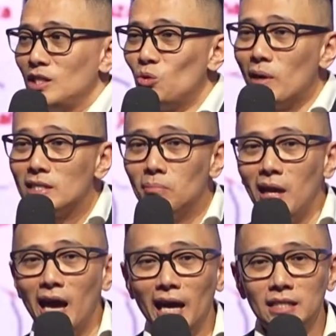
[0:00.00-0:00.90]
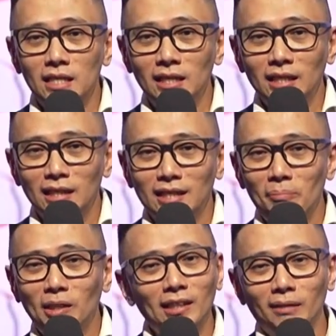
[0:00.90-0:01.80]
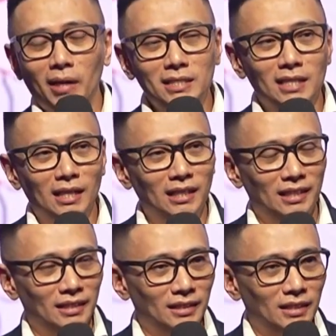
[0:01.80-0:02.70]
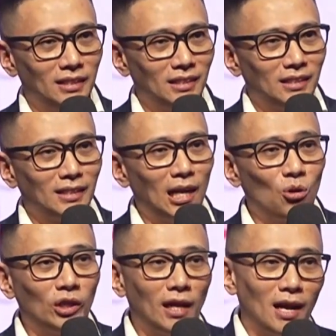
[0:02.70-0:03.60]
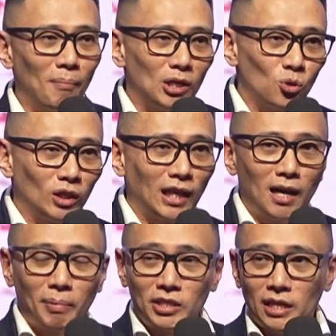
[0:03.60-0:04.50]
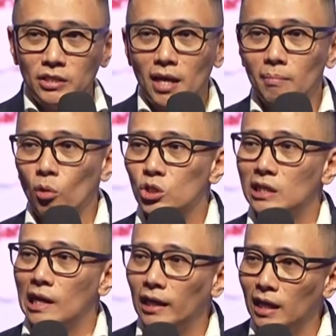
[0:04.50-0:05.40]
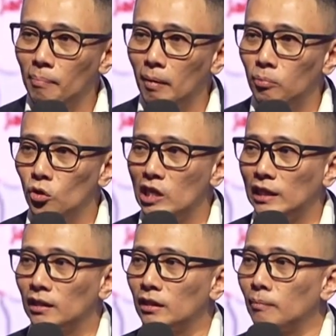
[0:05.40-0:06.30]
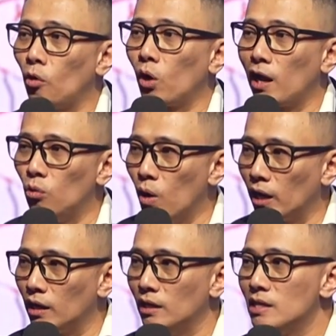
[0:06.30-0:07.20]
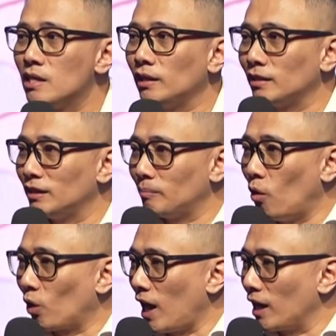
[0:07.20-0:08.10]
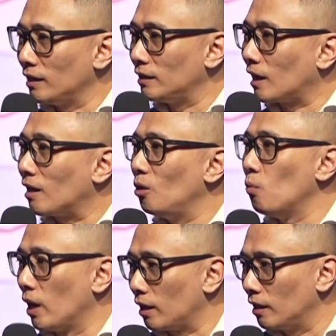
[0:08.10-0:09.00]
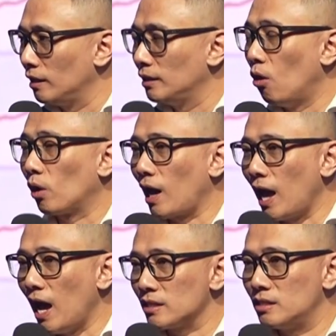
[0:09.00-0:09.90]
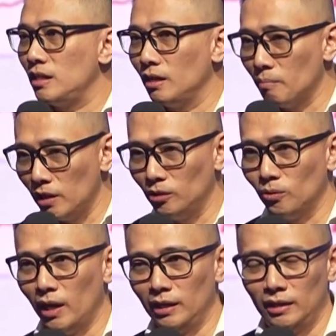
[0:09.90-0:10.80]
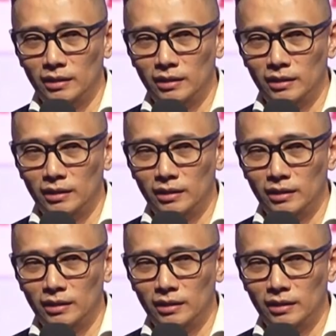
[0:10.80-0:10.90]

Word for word: Cuman sebelahan sih, tapi tetap aja. Kalau kita nggak masuk ke tanah perjanjian, mau sedekat apapun, kita tetap orang luar. Kita tetap orang terluar, orang asing bagi Tuhan.